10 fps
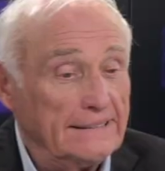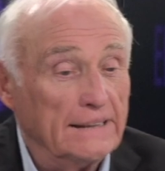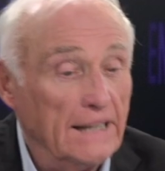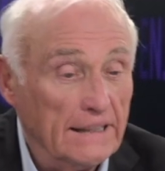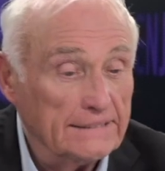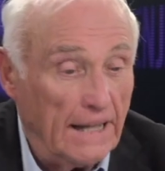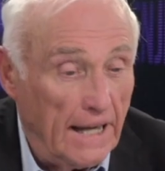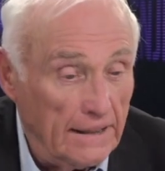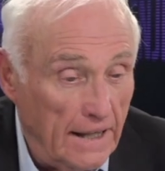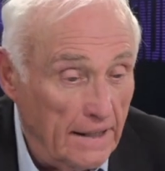s'adresse
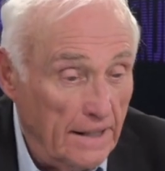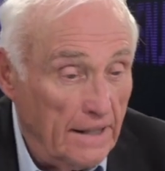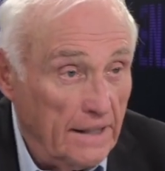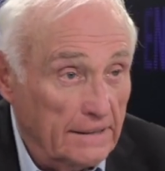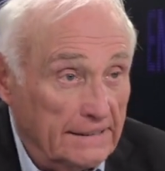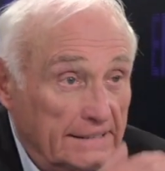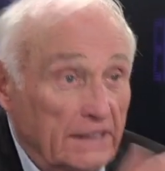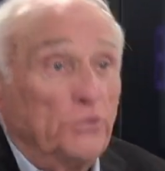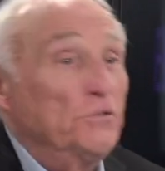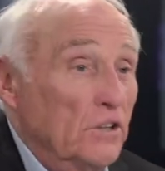à, des
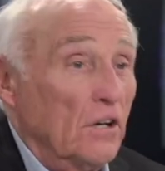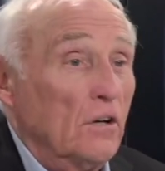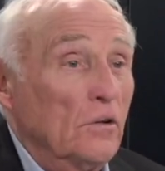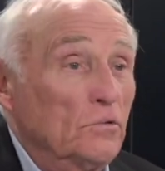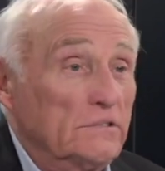étudiants